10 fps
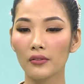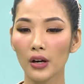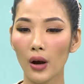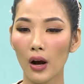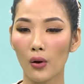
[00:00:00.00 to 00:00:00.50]
với
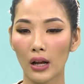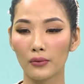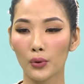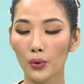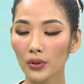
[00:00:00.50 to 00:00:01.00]
hoa hậu hoàn
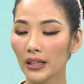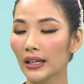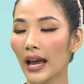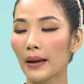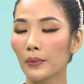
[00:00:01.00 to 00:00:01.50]
vũ thì
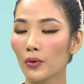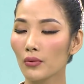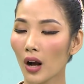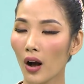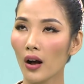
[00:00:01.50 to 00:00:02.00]
em cũng
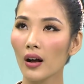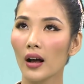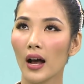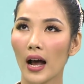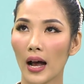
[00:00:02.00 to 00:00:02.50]
có
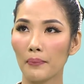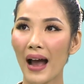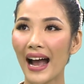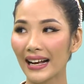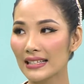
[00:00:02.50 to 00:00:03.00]
à,
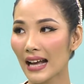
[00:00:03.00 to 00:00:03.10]
ba cái dự